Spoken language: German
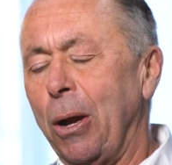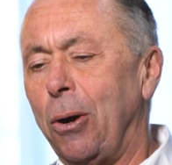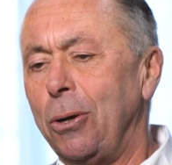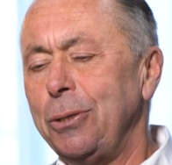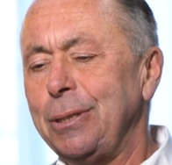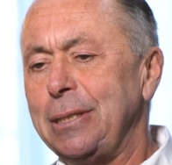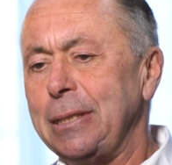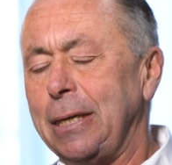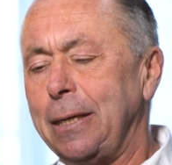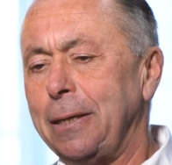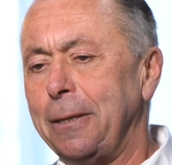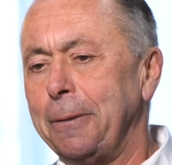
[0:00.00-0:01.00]
Und
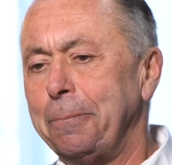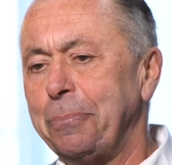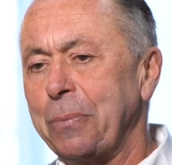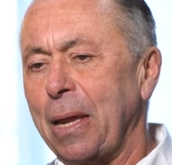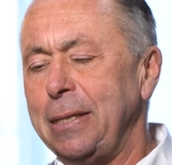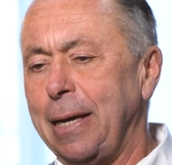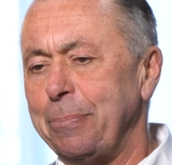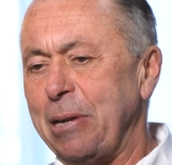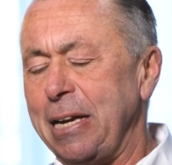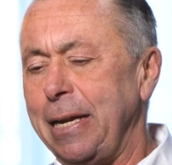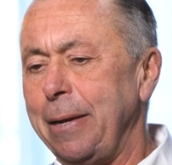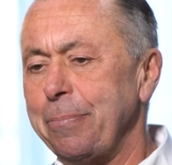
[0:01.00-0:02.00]
ich habe
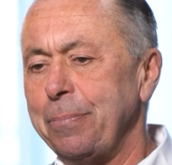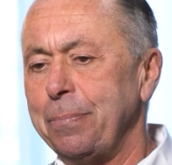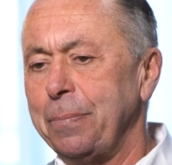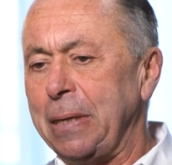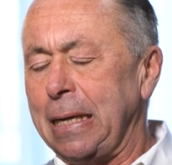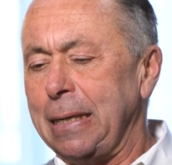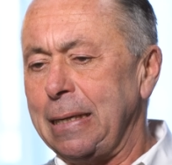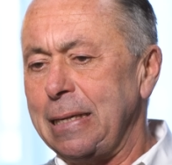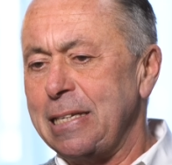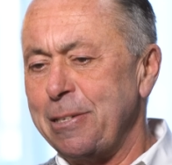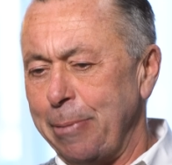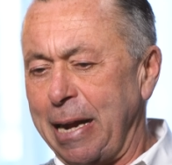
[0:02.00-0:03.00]
dann eben
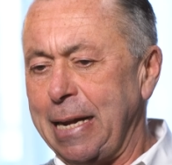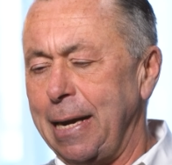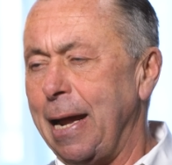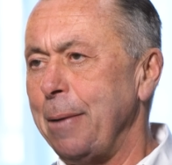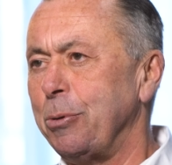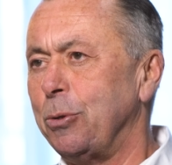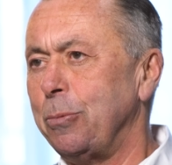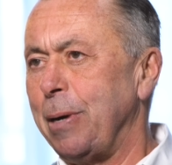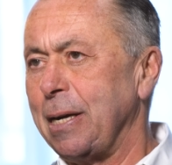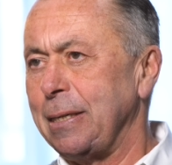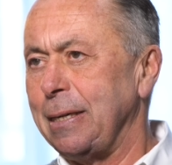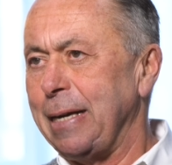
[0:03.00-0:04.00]
zweierlei
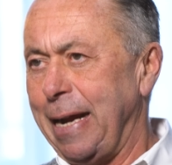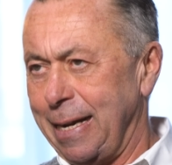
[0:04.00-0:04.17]
beobachtet.